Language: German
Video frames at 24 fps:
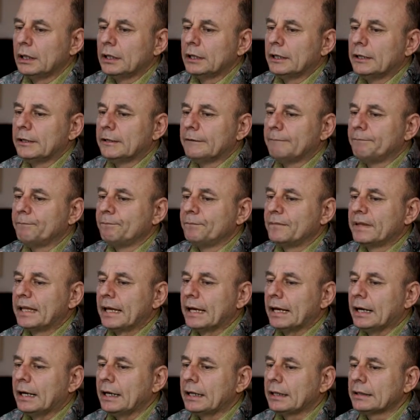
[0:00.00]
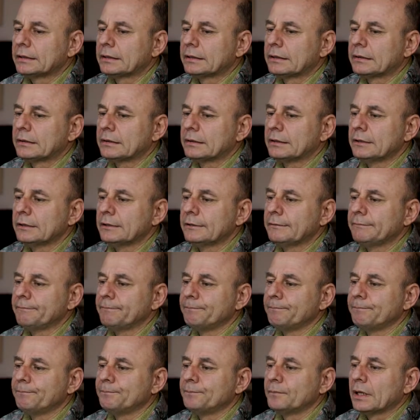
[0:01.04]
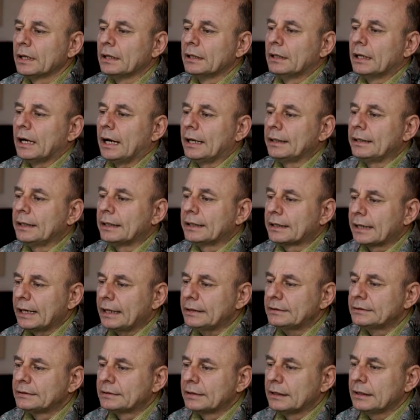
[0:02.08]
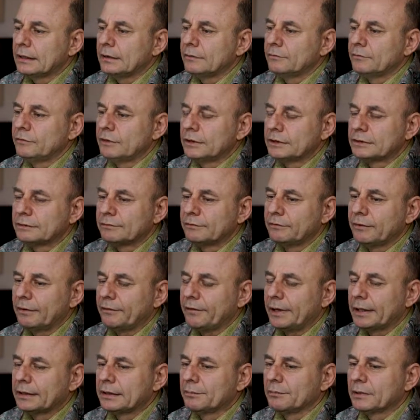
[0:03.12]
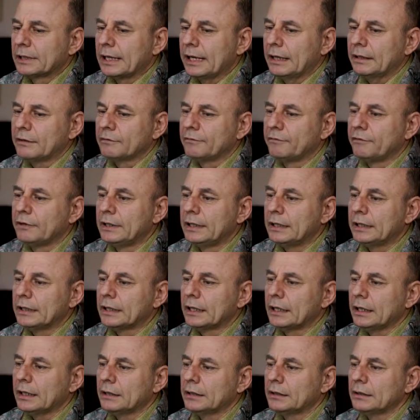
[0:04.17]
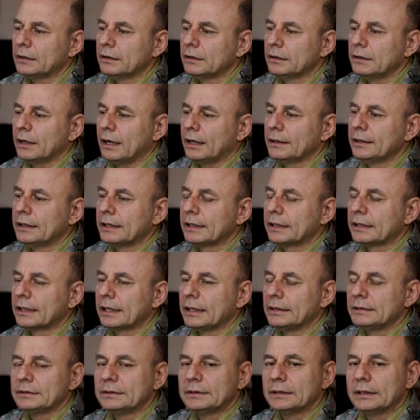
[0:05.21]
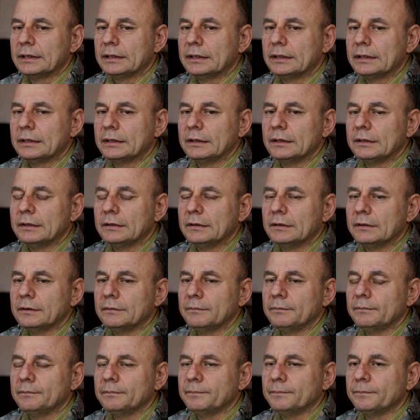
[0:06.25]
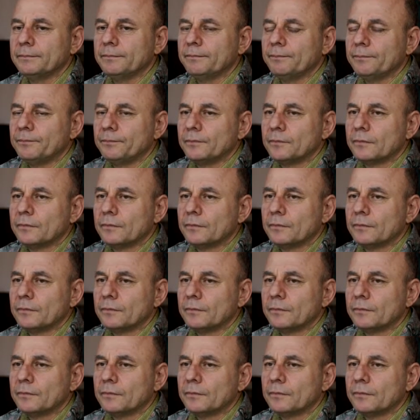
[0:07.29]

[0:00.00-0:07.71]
Ähm, der hat ähm, an der Grenze, wir, wir waren im gleichen Flieger, äh, an der Grenze ähm,